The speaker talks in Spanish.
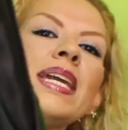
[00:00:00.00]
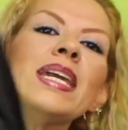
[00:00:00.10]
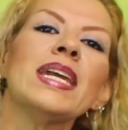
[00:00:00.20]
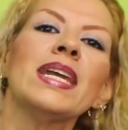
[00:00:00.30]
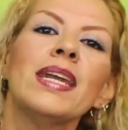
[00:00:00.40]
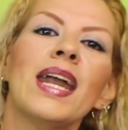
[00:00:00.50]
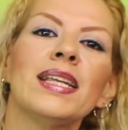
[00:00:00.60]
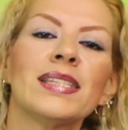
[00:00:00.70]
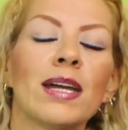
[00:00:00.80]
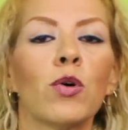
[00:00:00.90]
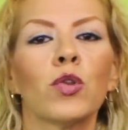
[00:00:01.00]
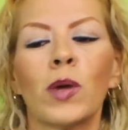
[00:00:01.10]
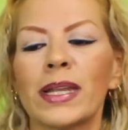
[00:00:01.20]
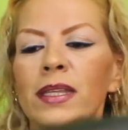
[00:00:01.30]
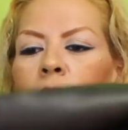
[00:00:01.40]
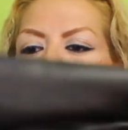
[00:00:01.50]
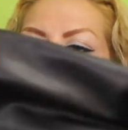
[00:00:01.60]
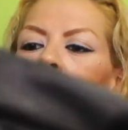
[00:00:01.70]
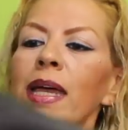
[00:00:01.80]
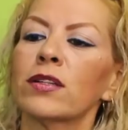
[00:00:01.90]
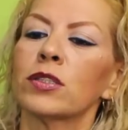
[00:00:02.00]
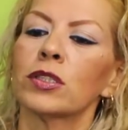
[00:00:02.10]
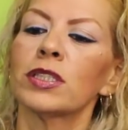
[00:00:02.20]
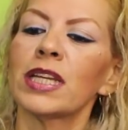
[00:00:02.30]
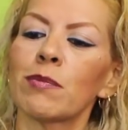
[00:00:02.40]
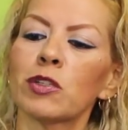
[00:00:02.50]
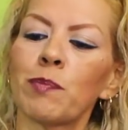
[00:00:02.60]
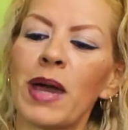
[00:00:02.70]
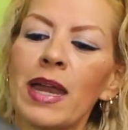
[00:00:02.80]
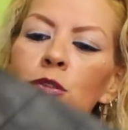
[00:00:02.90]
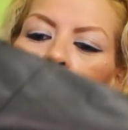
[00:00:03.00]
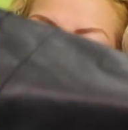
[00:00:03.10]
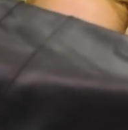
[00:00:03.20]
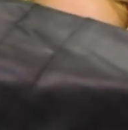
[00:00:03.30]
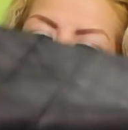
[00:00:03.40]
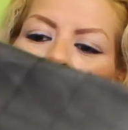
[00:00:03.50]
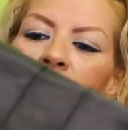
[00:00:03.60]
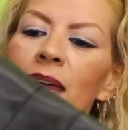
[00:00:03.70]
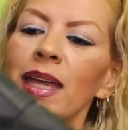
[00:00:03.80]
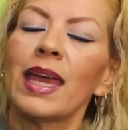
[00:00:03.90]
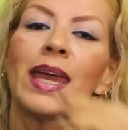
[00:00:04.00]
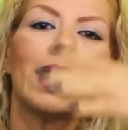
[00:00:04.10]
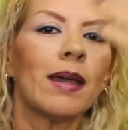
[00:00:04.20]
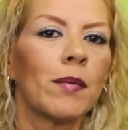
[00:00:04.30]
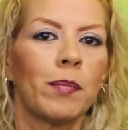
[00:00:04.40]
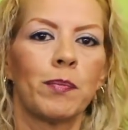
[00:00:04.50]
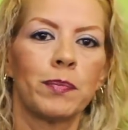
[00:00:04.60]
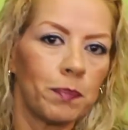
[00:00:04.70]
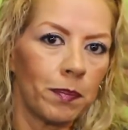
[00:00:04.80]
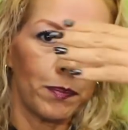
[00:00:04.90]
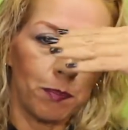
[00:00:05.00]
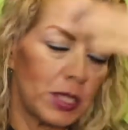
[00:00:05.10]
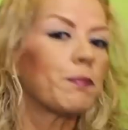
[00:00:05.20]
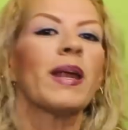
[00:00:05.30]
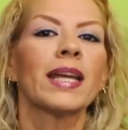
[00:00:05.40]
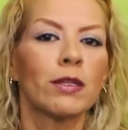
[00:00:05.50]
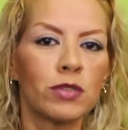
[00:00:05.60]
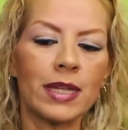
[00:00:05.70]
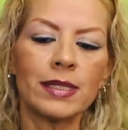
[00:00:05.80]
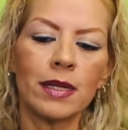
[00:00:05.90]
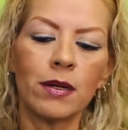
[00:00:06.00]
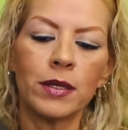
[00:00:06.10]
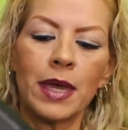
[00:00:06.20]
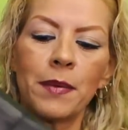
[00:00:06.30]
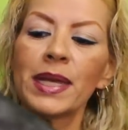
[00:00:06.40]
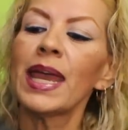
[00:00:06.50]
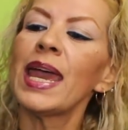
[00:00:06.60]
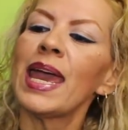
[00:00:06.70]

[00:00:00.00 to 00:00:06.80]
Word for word: Y el segundo artículo que nosotros tenemos para ustedes, para que pues para que ustedes se lo lleven